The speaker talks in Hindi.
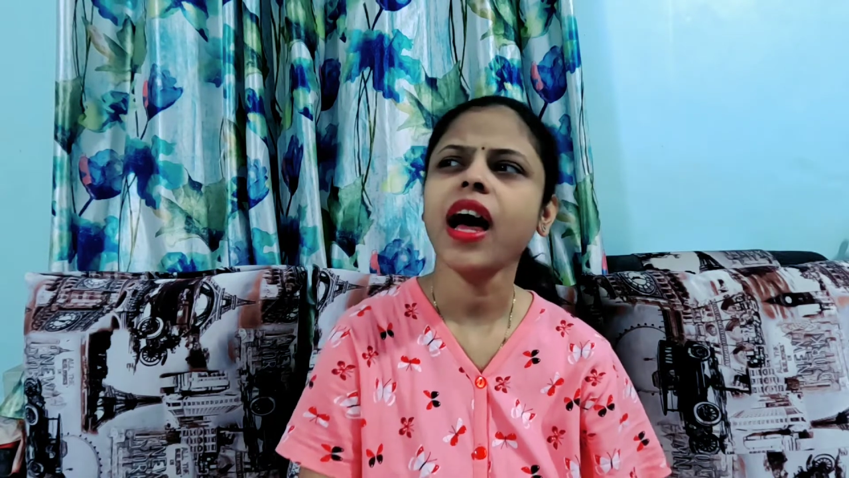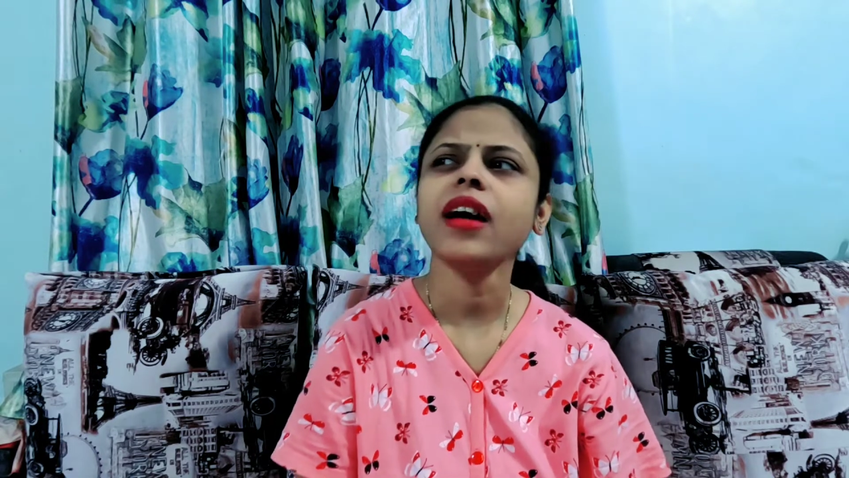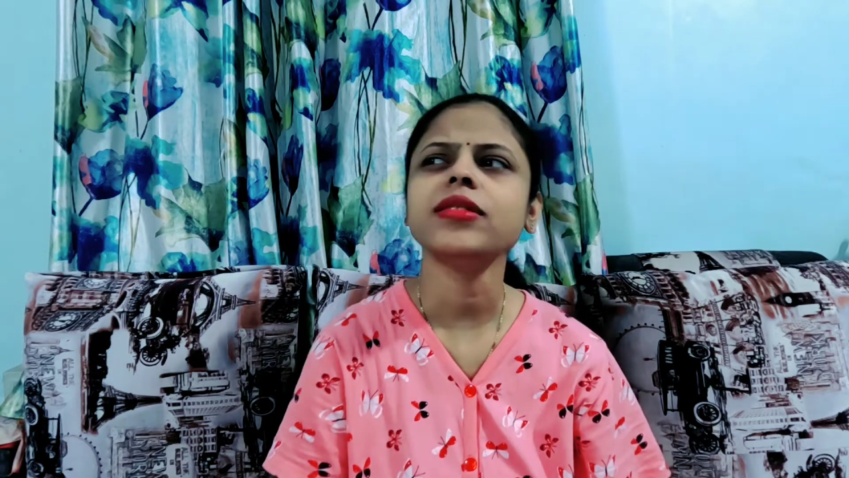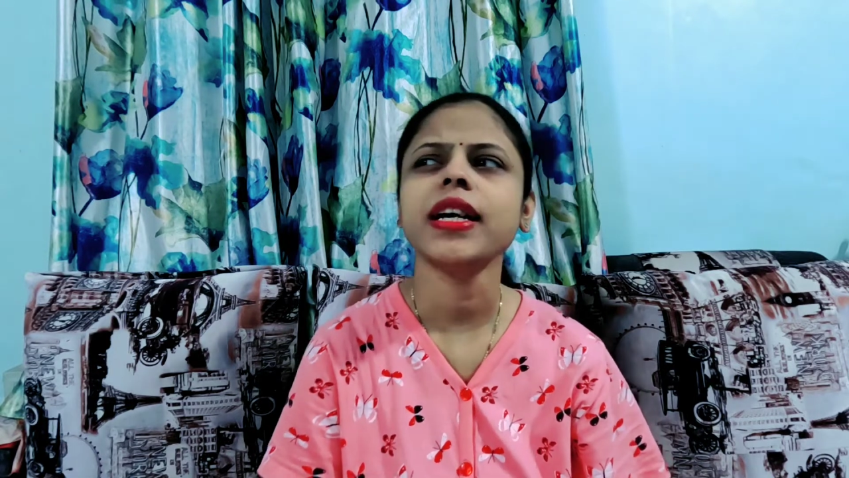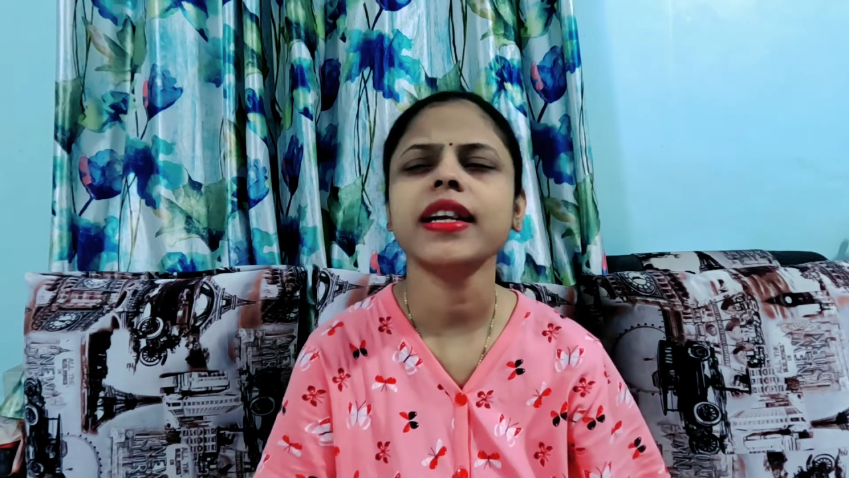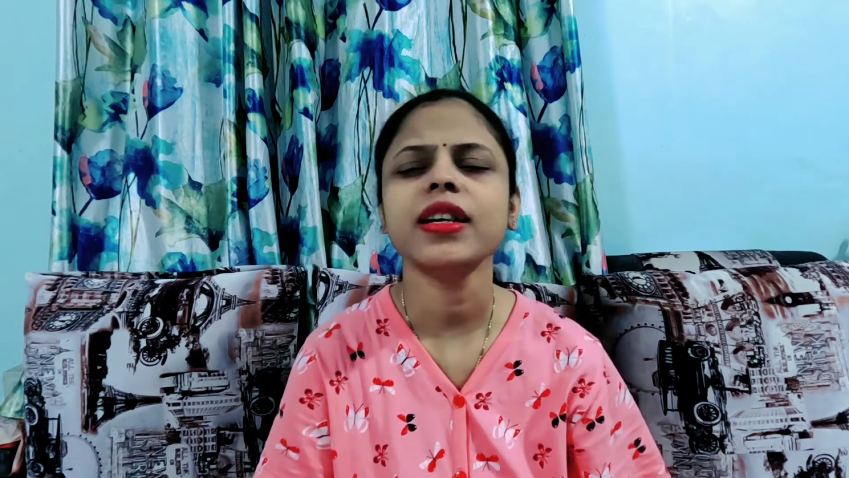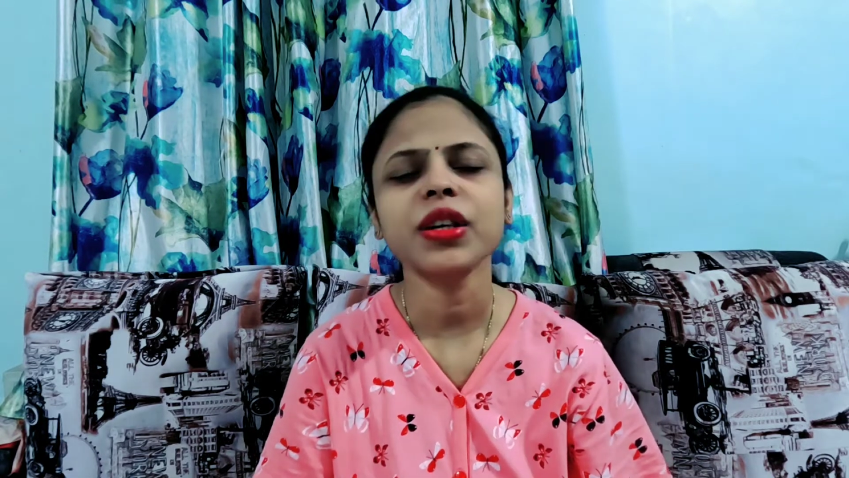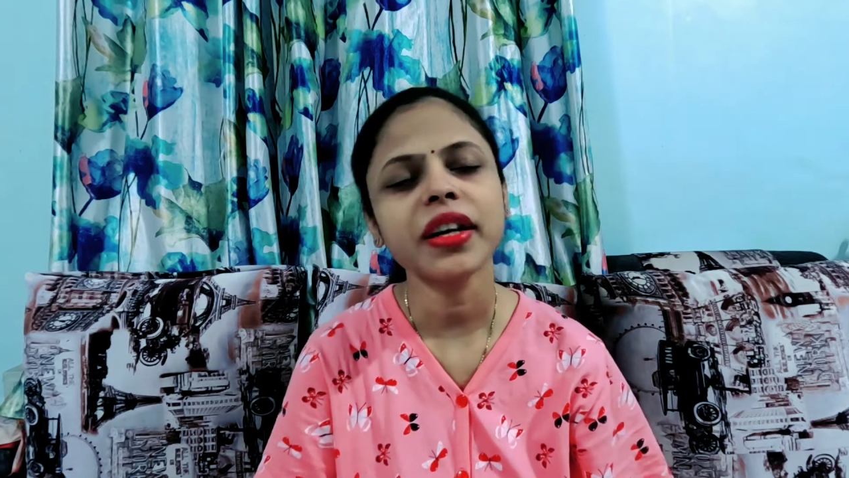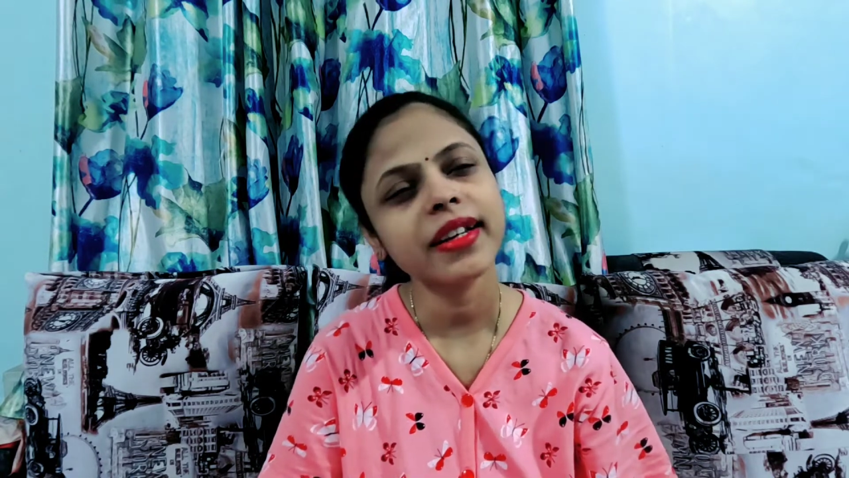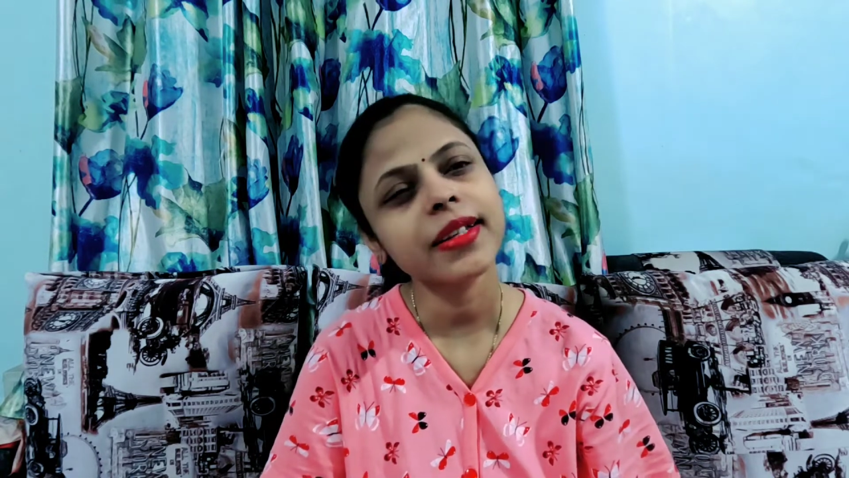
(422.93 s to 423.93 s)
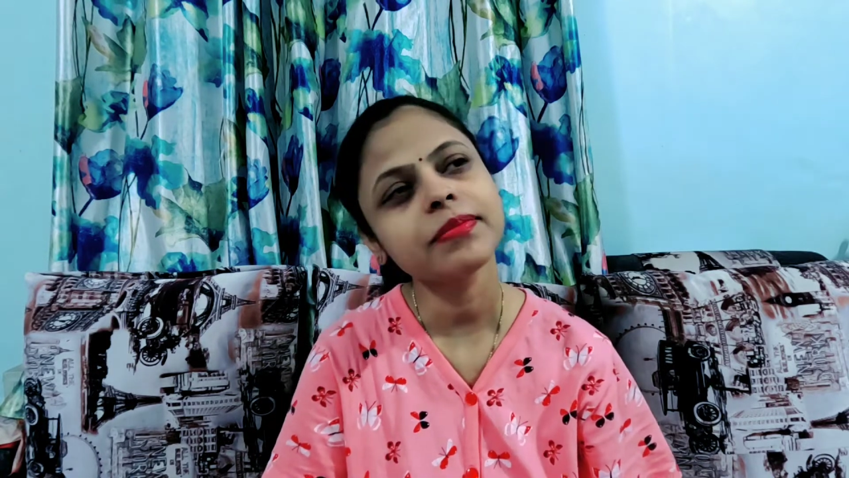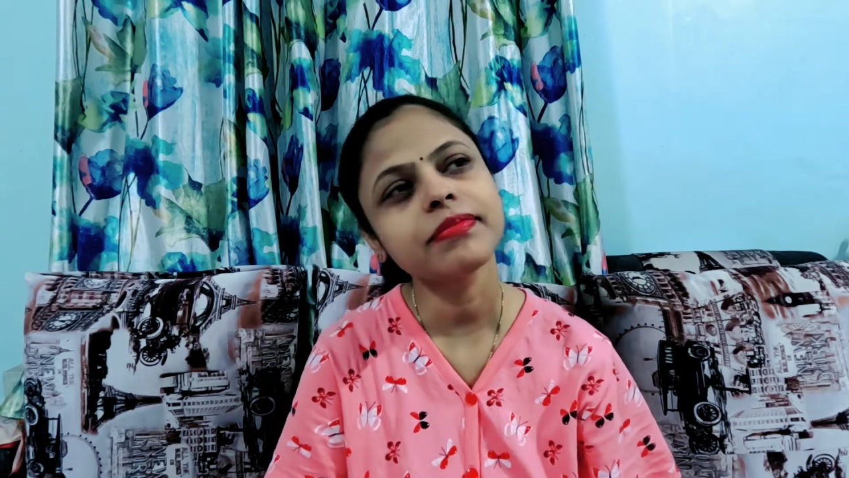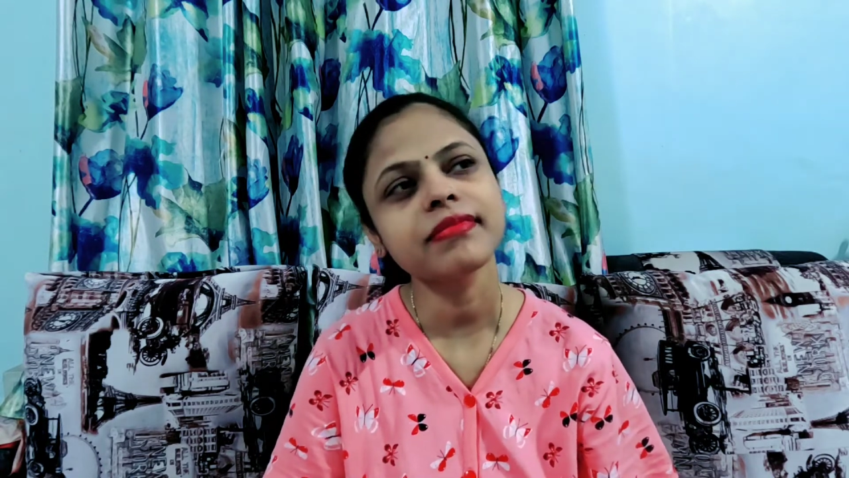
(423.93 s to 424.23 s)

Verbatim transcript: हाँ कहीं ना कहीं